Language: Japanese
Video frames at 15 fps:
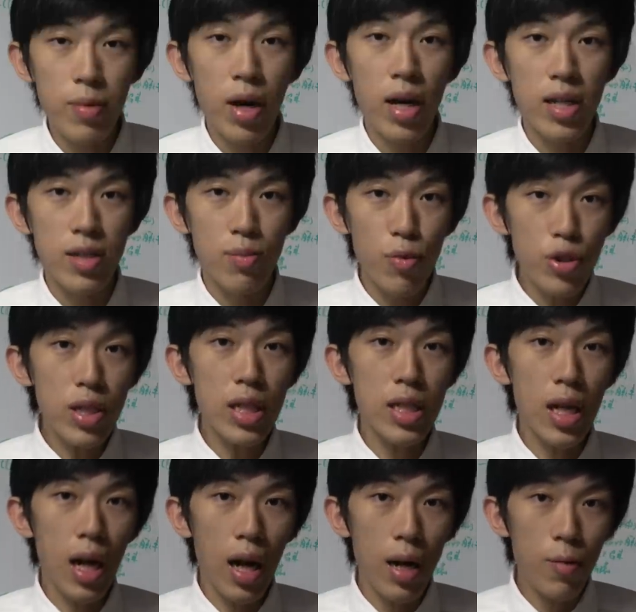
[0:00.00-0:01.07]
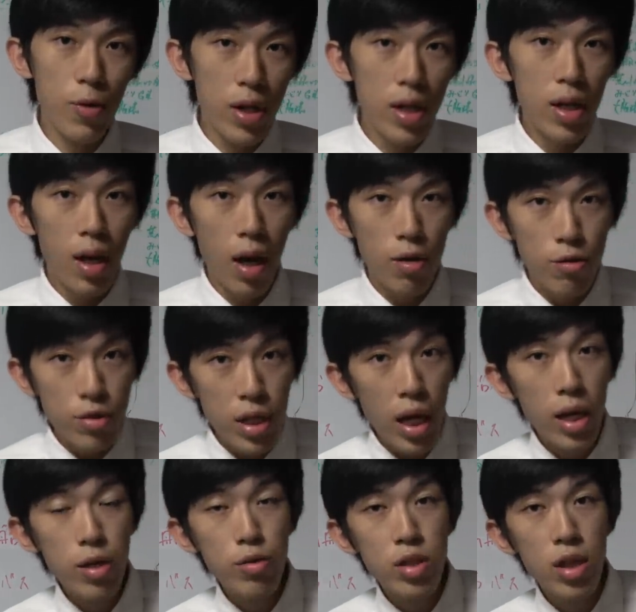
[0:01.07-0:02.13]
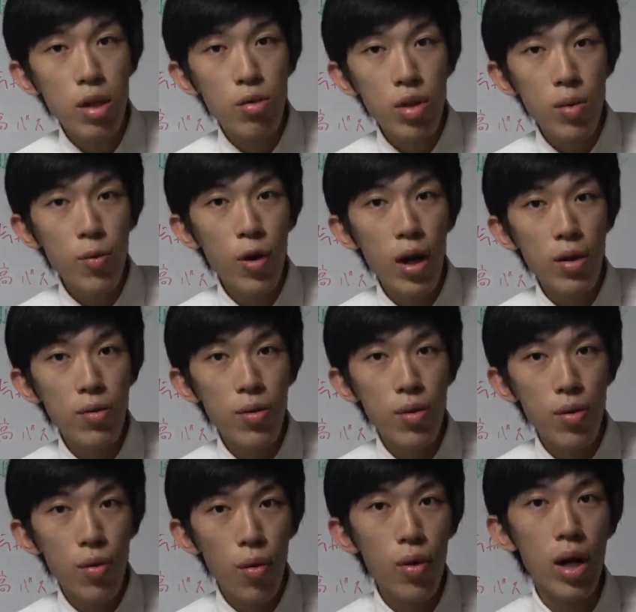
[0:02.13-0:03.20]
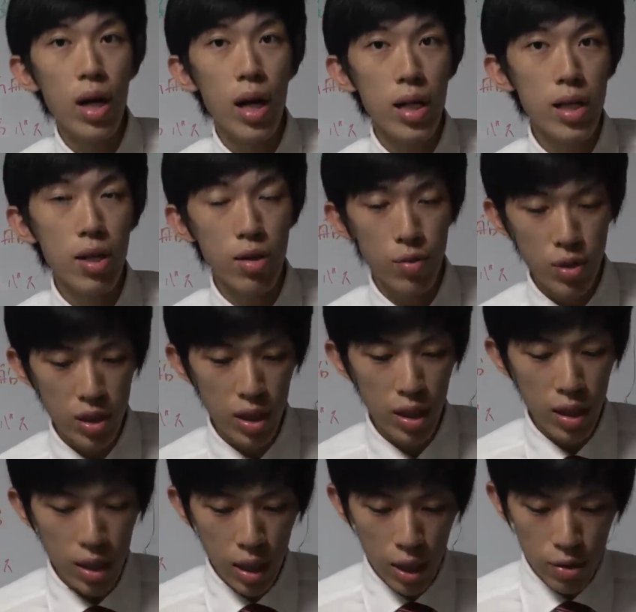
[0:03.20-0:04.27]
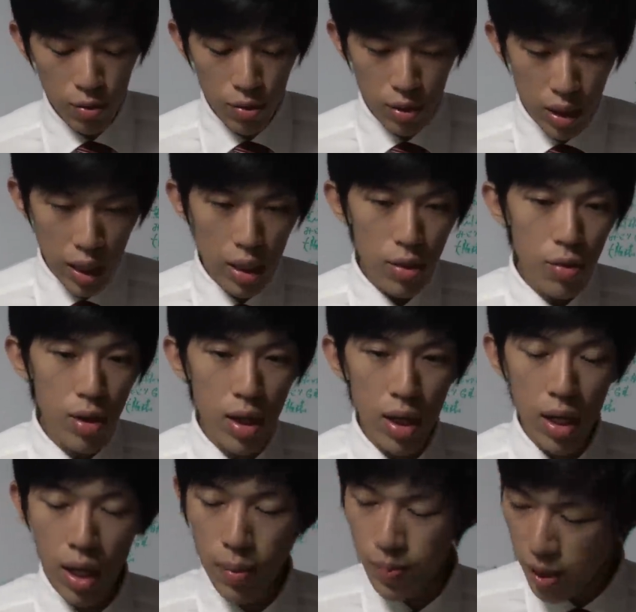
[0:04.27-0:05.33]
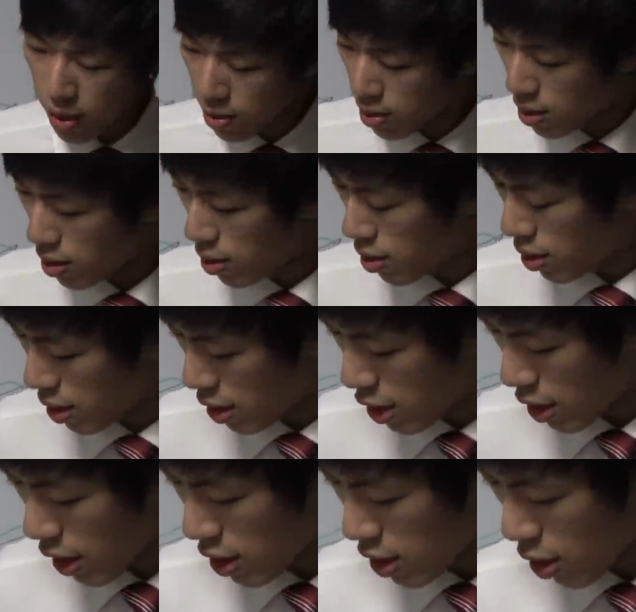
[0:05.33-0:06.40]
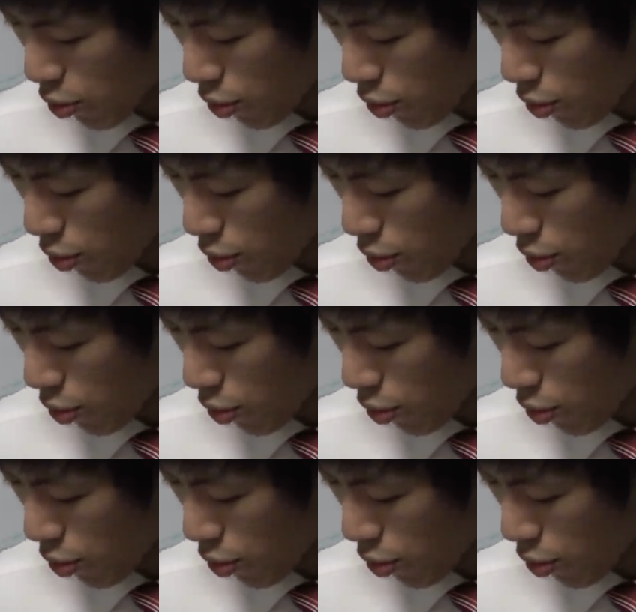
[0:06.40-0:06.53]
ブ配信、もしかしたらあれもね、あの売り上げとしてはとてもあの効果があったのかもしれない。あの低評価800に対して